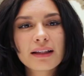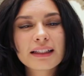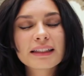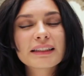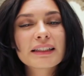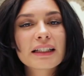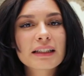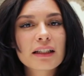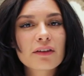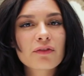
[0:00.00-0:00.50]
de
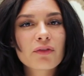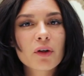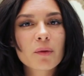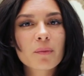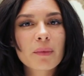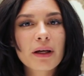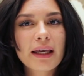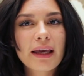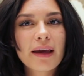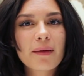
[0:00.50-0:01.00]
cierta
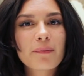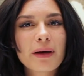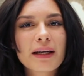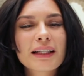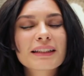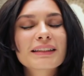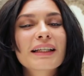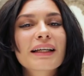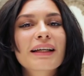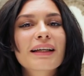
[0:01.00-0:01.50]
forma que
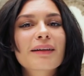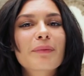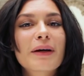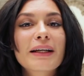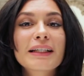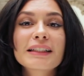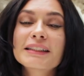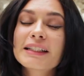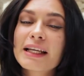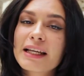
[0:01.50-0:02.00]
parece,
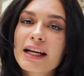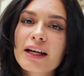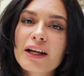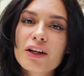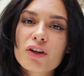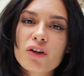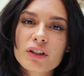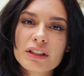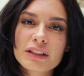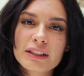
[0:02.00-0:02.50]
pareciera
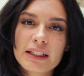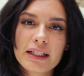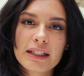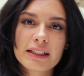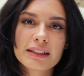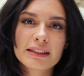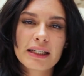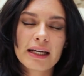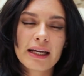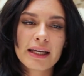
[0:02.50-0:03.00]
que no quisieran
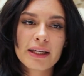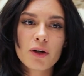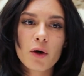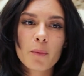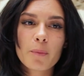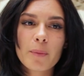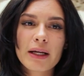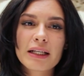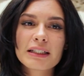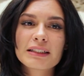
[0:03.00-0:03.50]
estar ahí
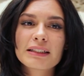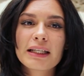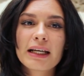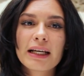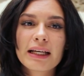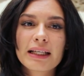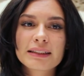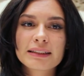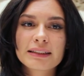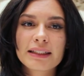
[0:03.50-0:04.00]
o
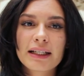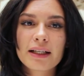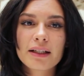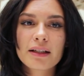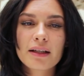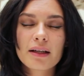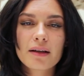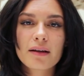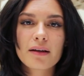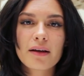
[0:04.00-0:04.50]
pareciera que
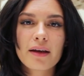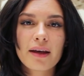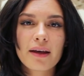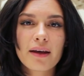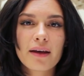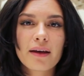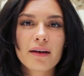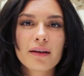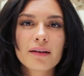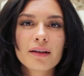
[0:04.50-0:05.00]
están...
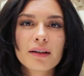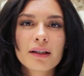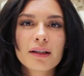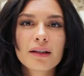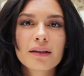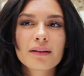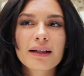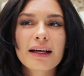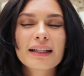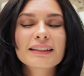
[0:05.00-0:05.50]
Eh,
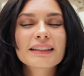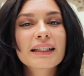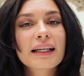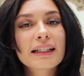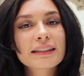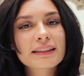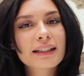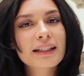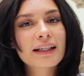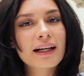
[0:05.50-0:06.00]
casi
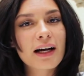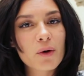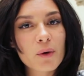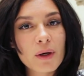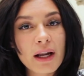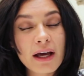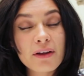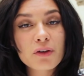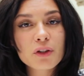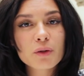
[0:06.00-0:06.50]
casi
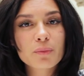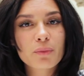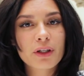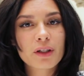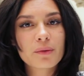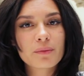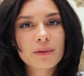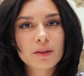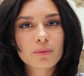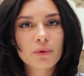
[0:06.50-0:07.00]
enjaulados por
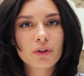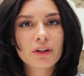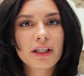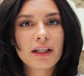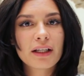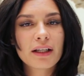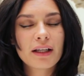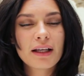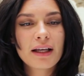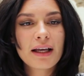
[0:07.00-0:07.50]
el mismo
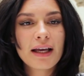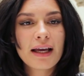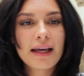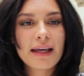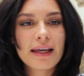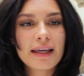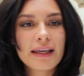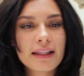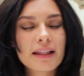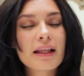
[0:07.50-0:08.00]
hotel.
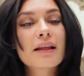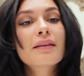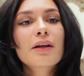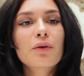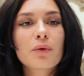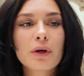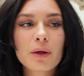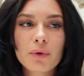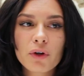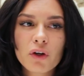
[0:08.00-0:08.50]
Y
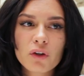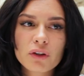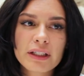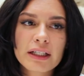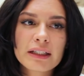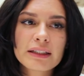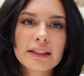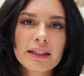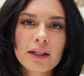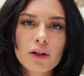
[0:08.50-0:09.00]
de nuevo el
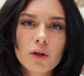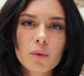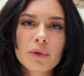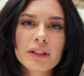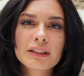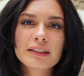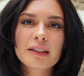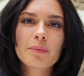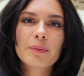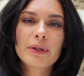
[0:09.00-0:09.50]
hotel tiene
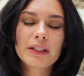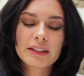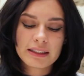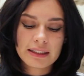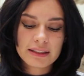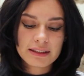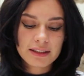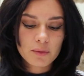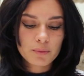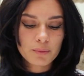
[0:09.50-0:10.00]
como esta
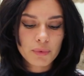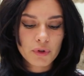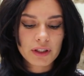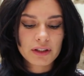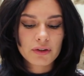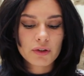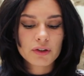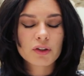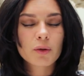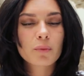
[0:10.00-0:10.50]
presencia un
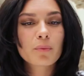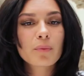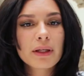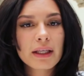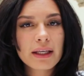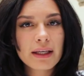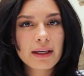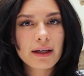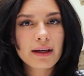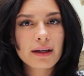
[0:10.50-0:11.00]
poquito
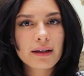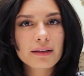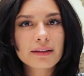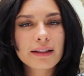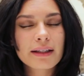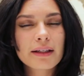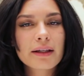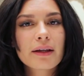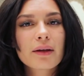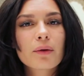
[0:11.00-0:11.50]
sombría,
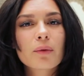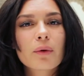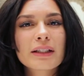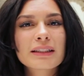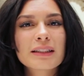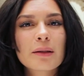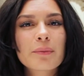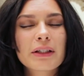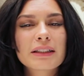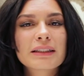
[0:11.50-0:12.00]
tiene
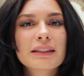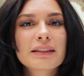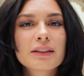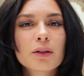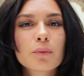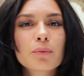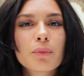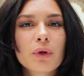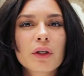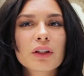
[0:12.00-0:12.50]
esta
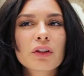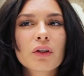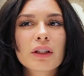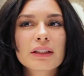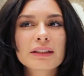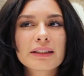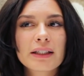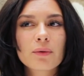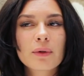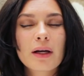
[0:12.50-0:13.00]
presencia un poquito
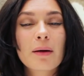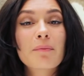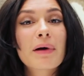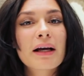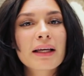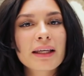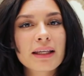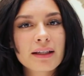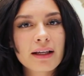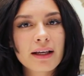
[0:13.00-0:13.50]
de ser una
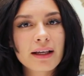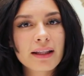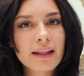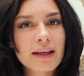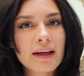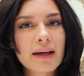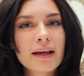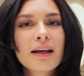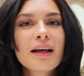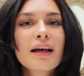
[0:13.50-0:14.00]
máquina
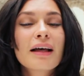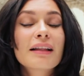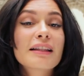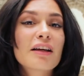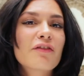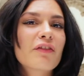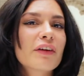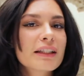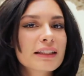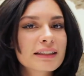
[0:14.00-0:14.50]
de,
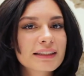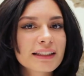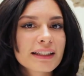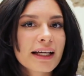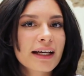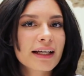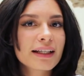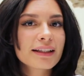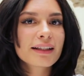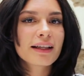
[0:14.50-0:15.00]

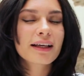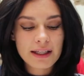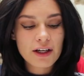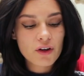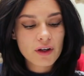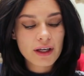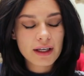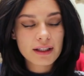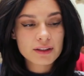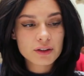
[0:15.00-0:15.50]
felicidad.
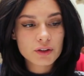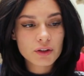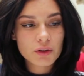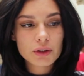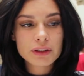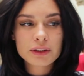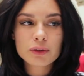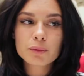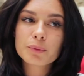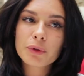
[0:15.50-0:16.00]
Creo que
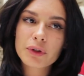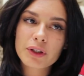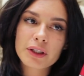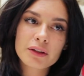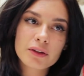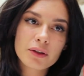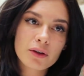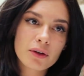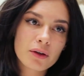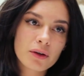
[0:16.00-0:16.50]
esto es un
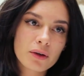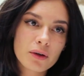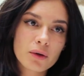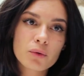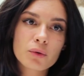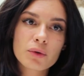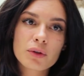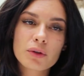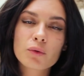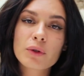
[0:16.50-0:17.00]
poquito
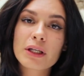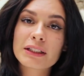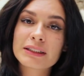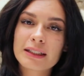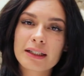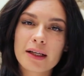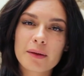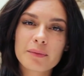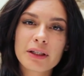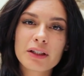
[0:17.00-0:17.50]
un, un
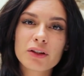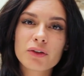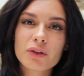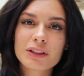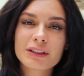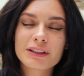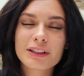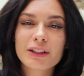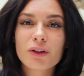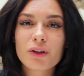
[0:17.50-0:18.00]
acercamiento
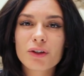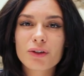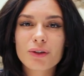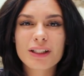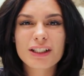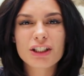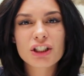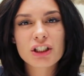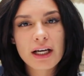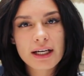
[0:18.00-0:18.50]
estilo
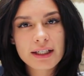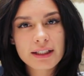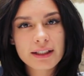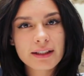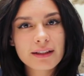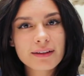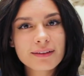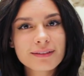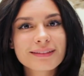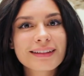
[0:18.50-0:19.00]
The
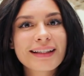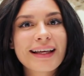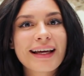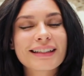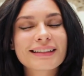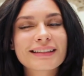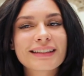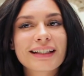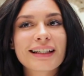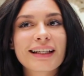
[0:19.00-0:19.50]
Shining, de
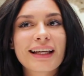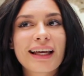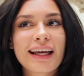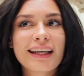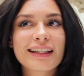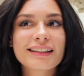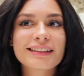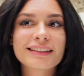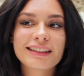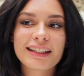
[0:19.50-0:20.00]
hacer
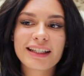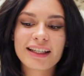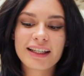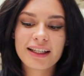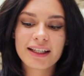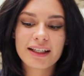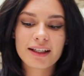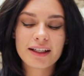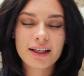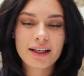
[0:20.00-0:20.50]
que
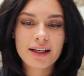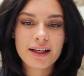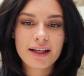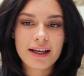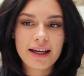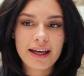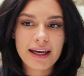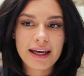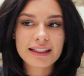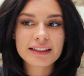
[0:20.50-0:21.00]
este
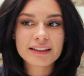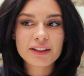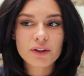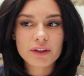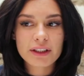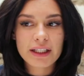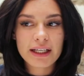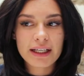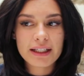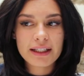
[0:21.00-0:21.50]
este
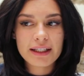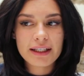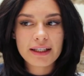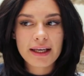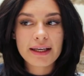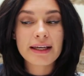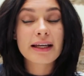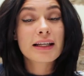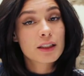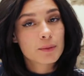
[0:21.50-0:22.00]
hotel
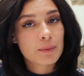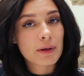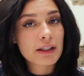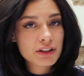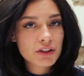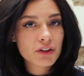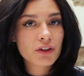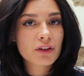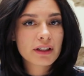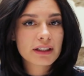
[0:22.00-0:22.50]
y, el
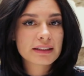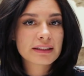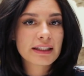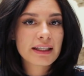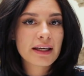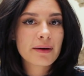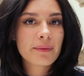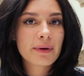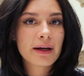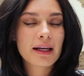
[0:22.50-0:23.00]
espacio donde
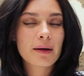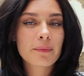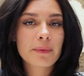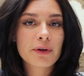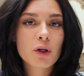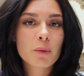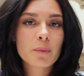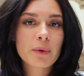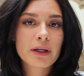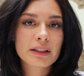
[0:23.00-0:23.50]
se lleva la
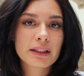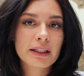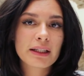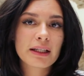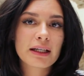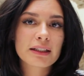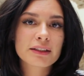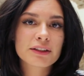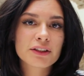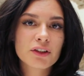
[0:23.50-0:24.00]
mayor parte
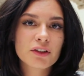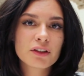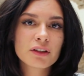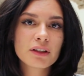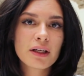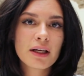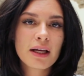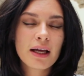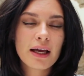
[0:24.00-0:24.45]
de la acción